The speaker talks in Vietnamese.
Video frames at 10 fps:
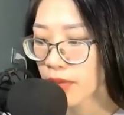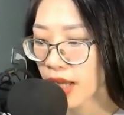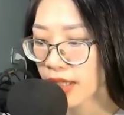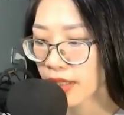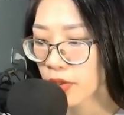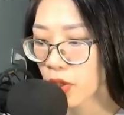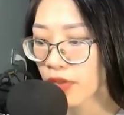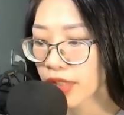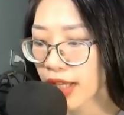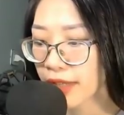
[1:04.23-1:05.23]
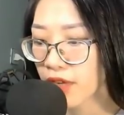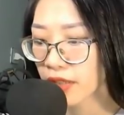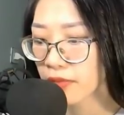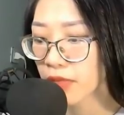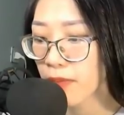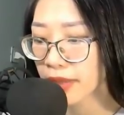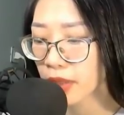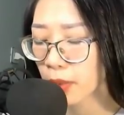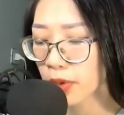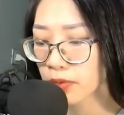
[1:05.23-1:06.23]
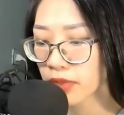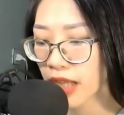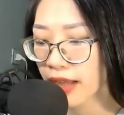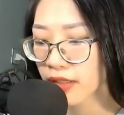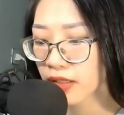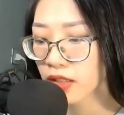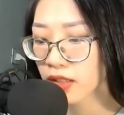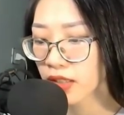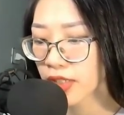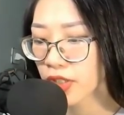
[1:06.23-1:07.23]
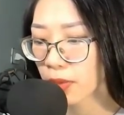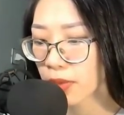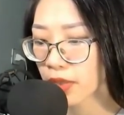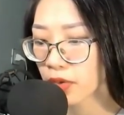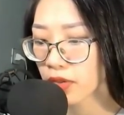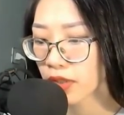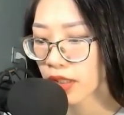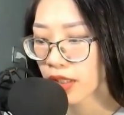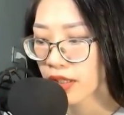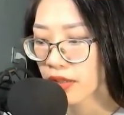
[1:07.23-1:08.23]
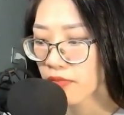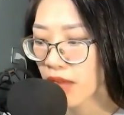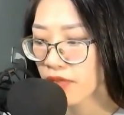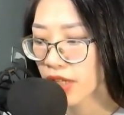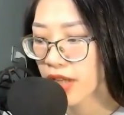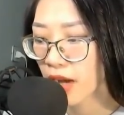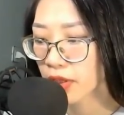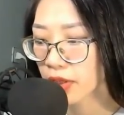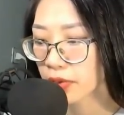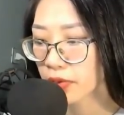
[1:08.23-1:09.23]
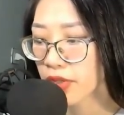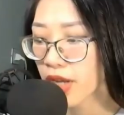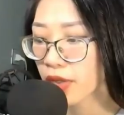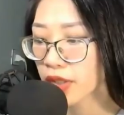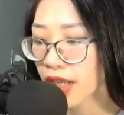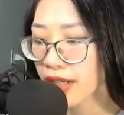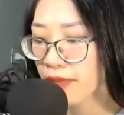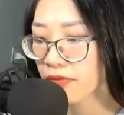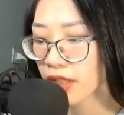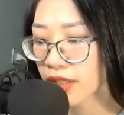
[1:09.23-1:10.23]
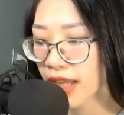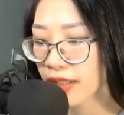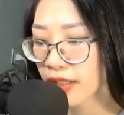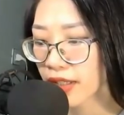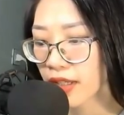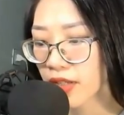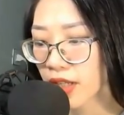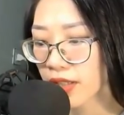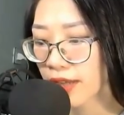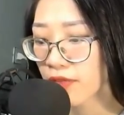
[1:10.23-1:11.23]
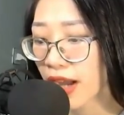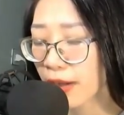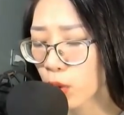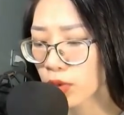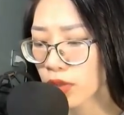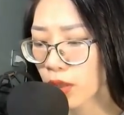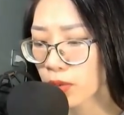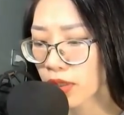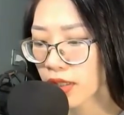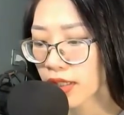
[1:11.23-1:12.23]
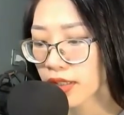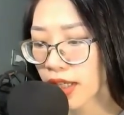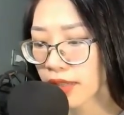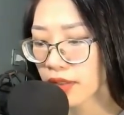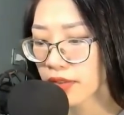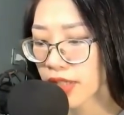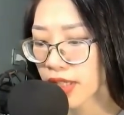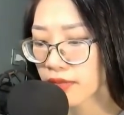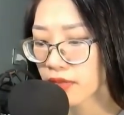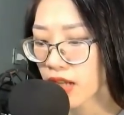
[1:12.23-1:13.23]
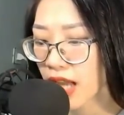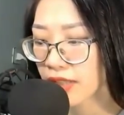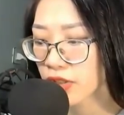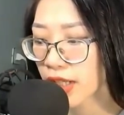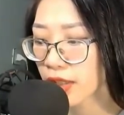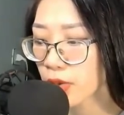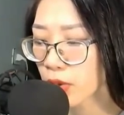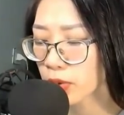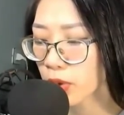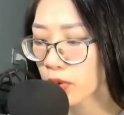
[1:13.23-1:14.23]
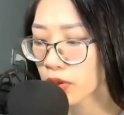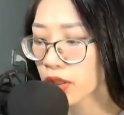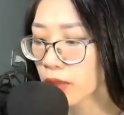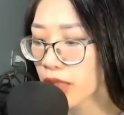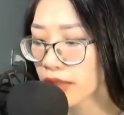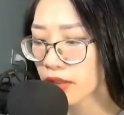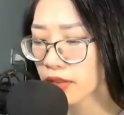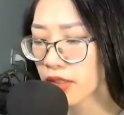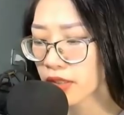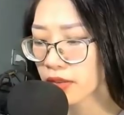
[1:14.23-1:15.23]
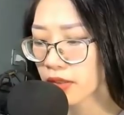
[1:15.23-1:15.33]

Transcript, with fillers: này đối với thiên vân 13 tộc chúng ta cực kỳ trọng yếu Bà vị đạo hữu nếu có thể đem vật này đưa đến vạn cổ tộc thì tự nhiên là sẽ có chỗ tốt không thể tưởng được